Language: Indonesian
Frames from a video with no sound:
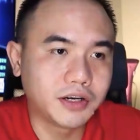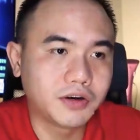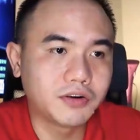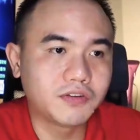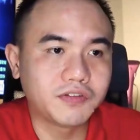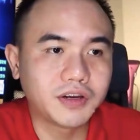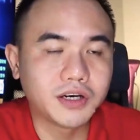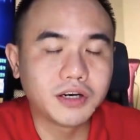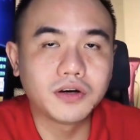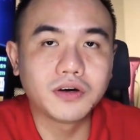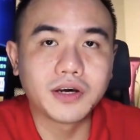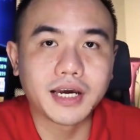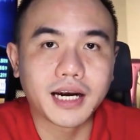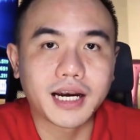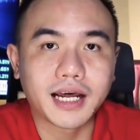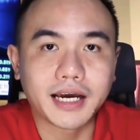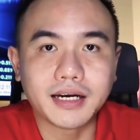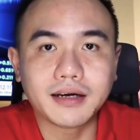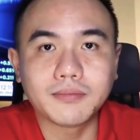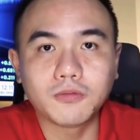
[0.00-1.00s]
video-video
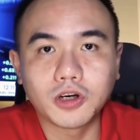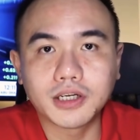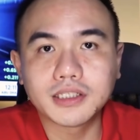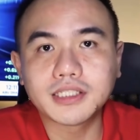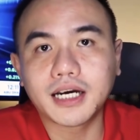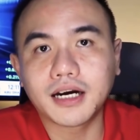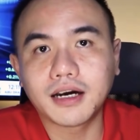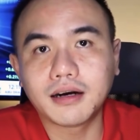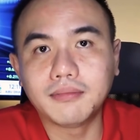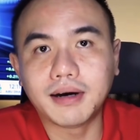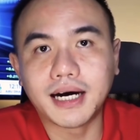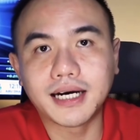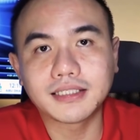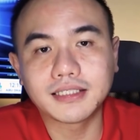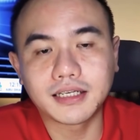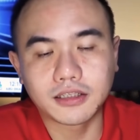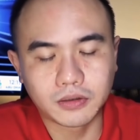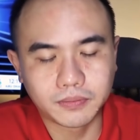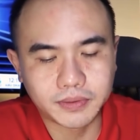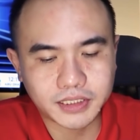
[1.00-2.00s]
yang lainnya mungkin saya akan
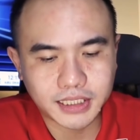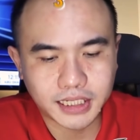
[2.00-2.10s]
bahas satu